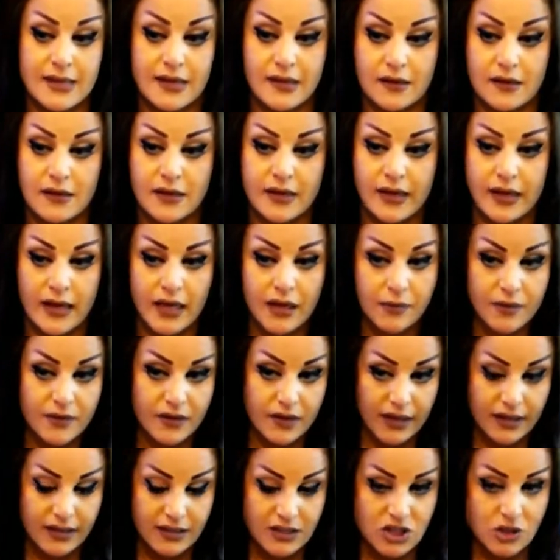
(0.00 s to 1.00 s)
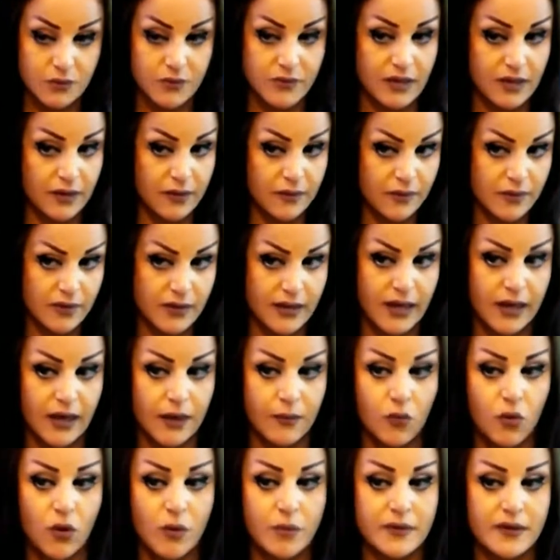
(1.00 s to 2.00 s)
يعني هي اكثر شيء بتعلموها
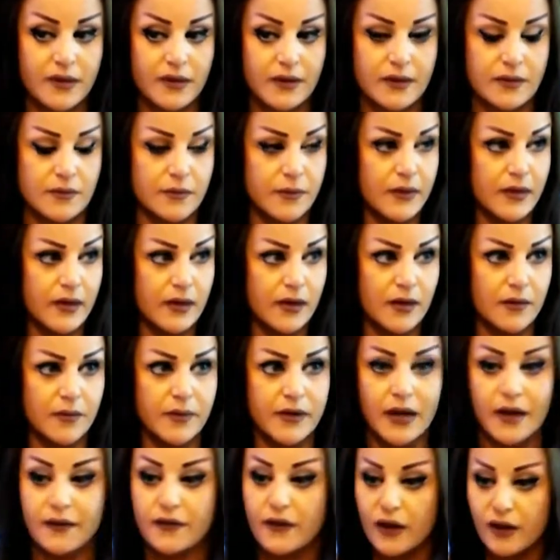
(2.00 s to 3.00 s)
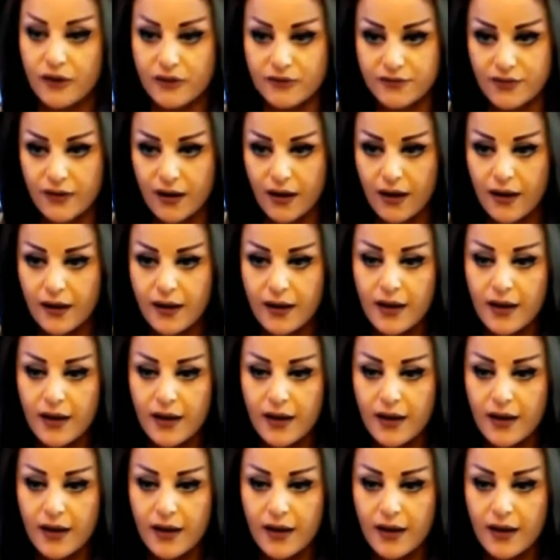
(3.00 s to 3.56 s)
بطريقة برياض الأطفال